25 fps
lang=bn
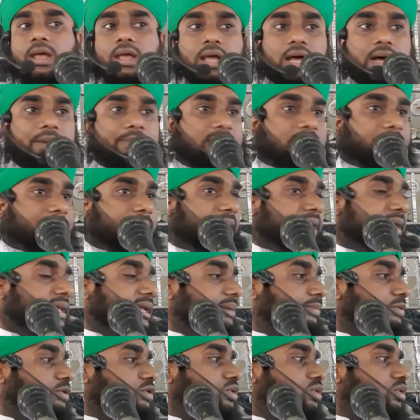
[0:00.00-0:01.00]
আমার বাইরা
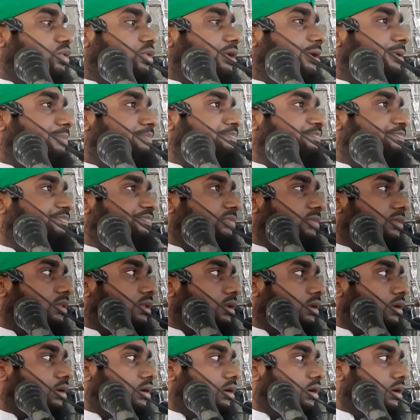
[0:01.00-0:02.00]
বন্ধুরা
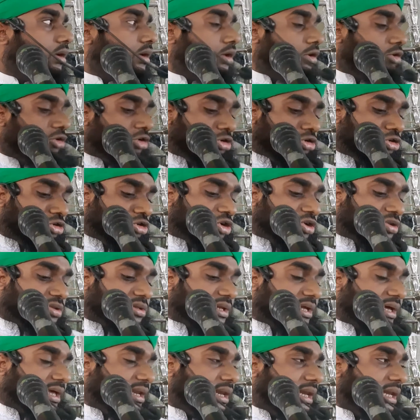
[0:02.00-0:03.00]

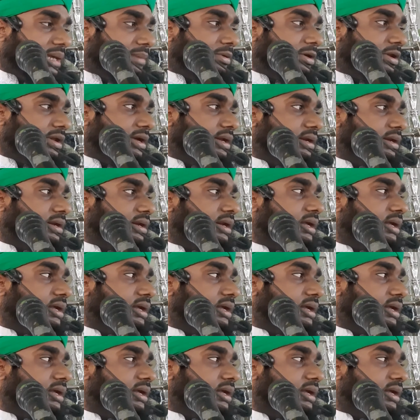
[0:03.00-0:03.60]
অন্যত্র আল্লাহ বলেন